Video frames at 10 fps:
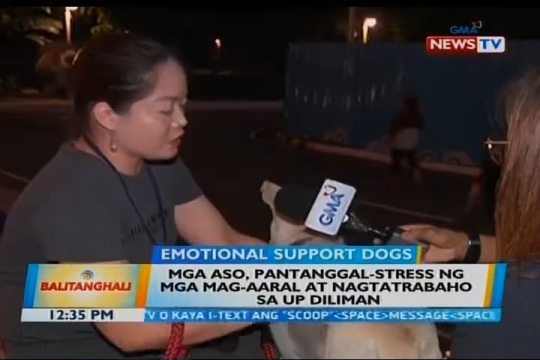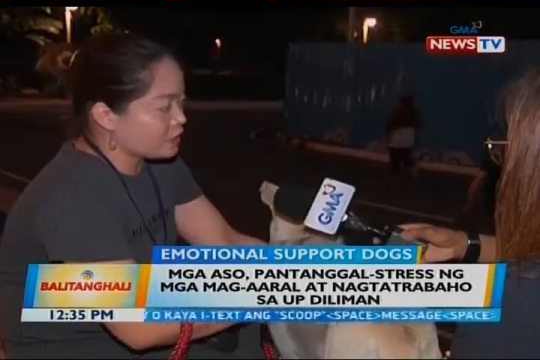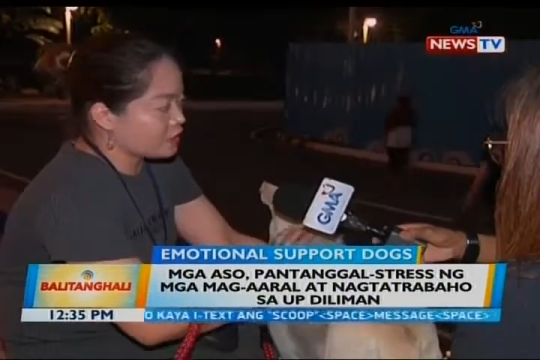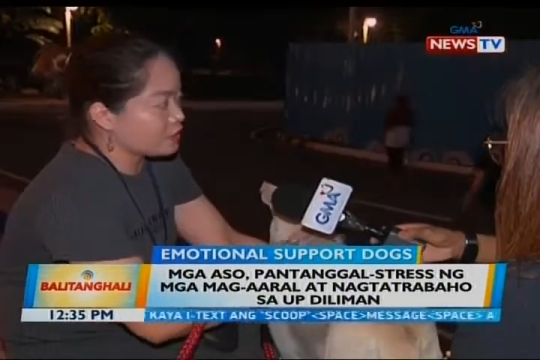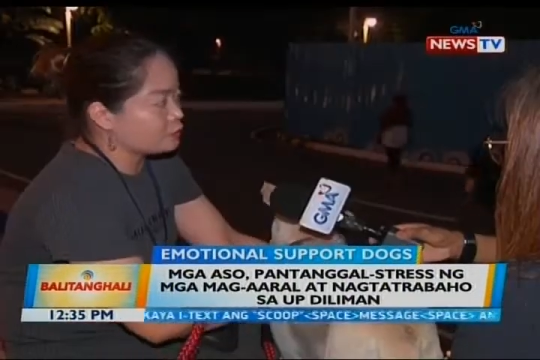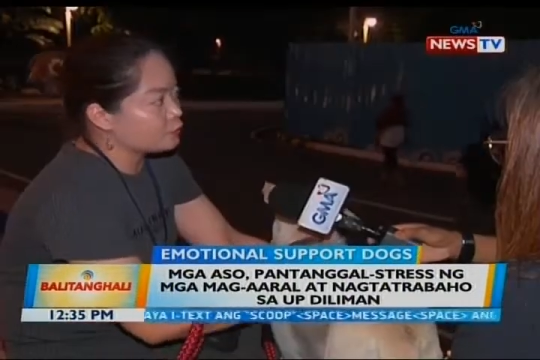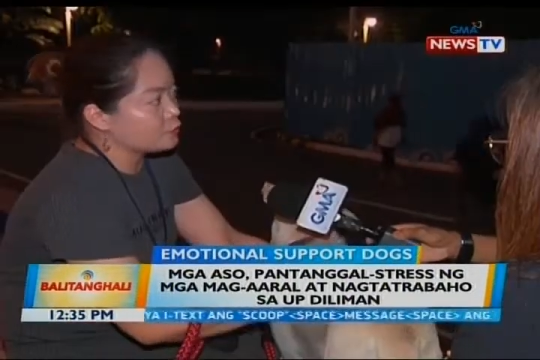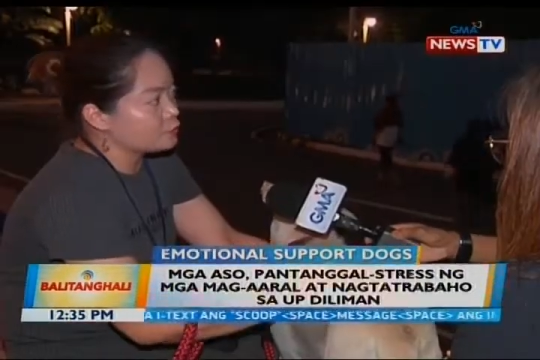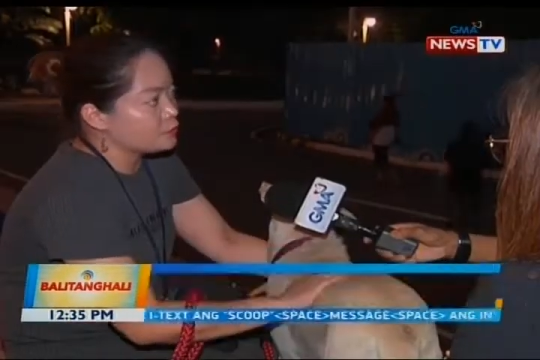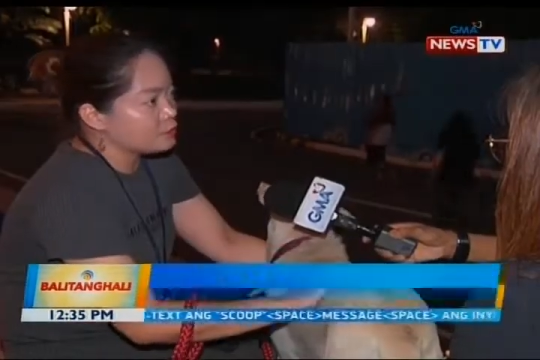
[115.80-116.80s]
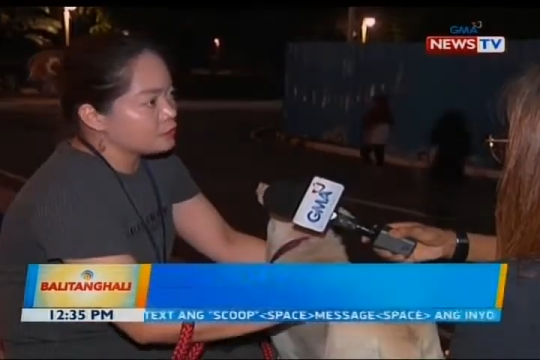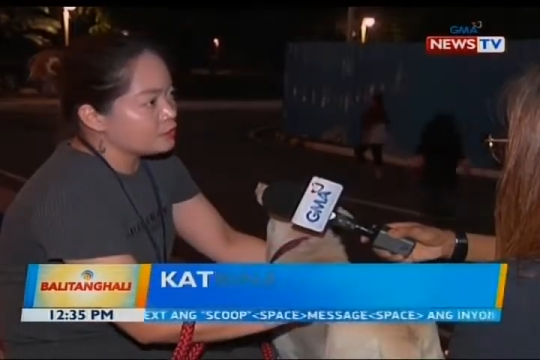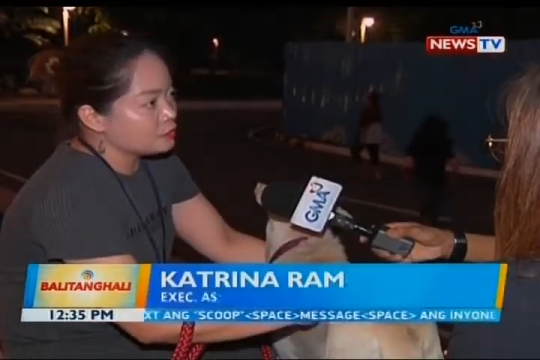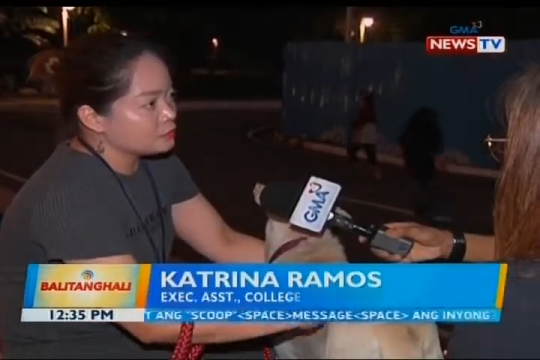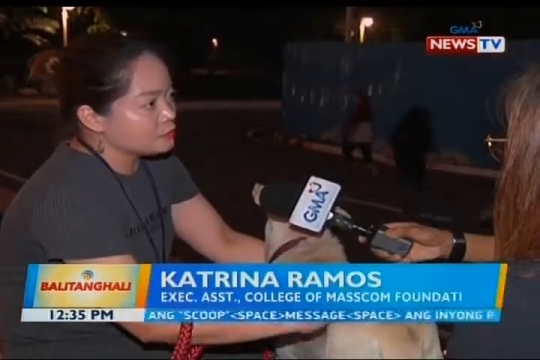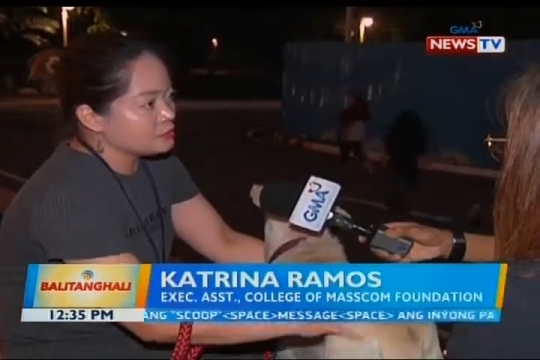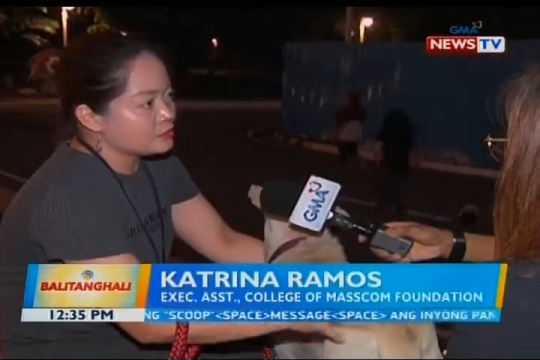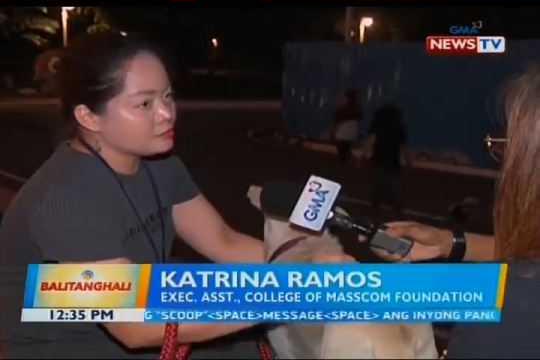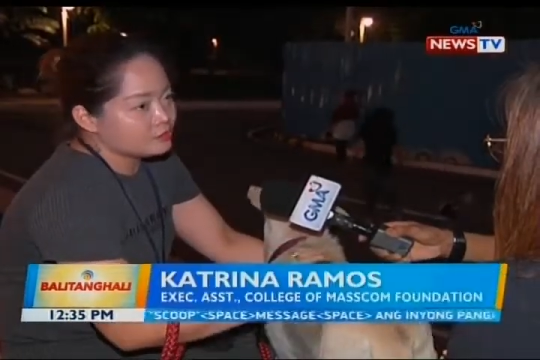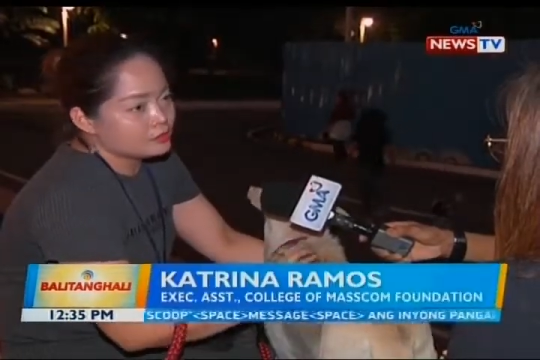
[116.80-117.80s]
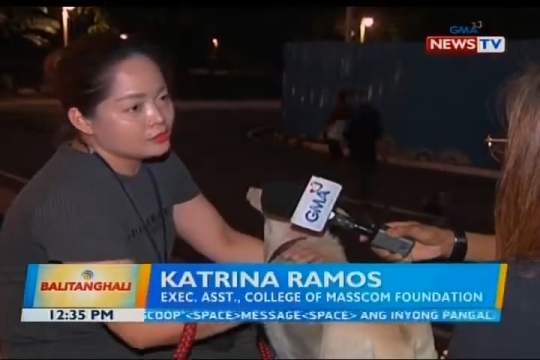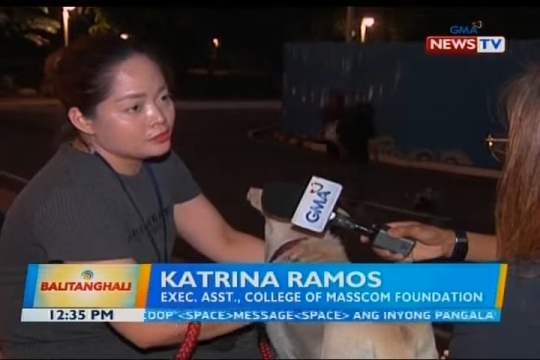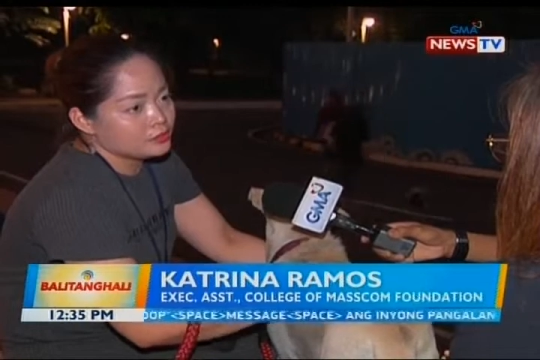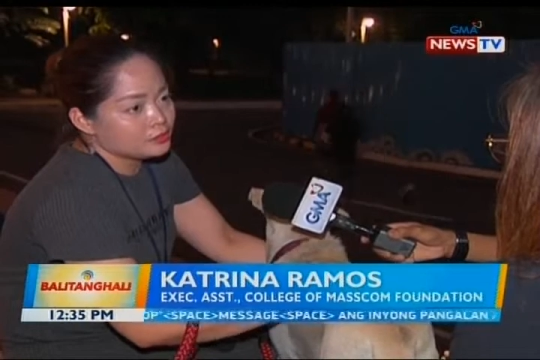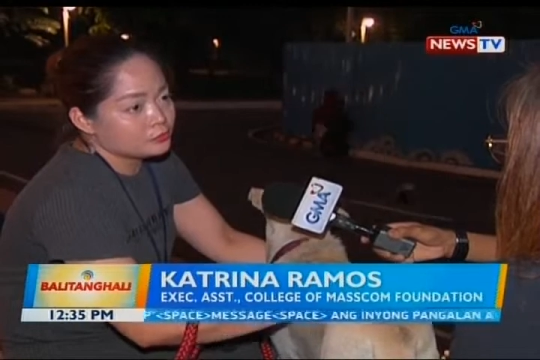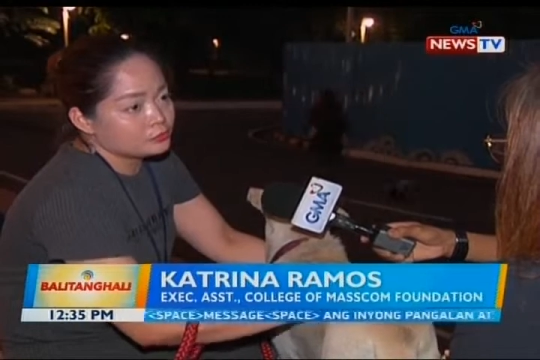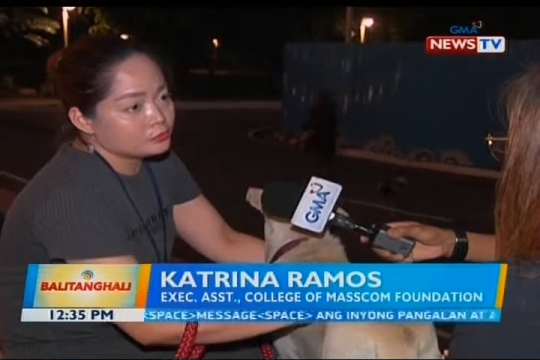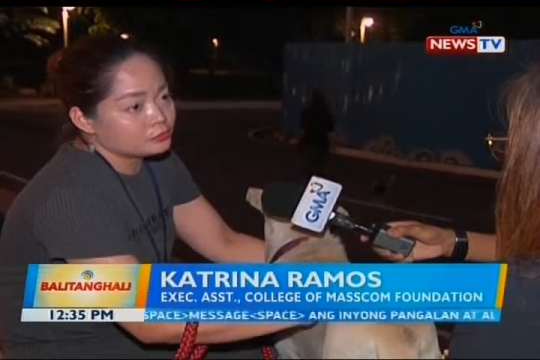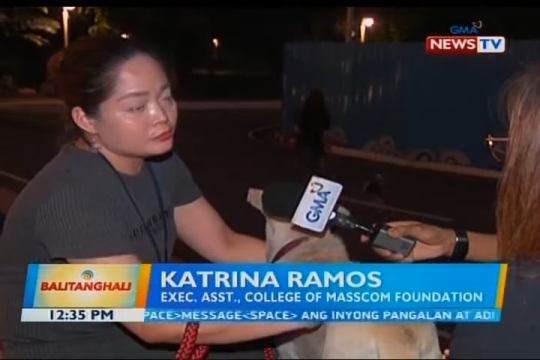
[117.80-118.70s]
sa ano ko lalo na sa everyday ano ko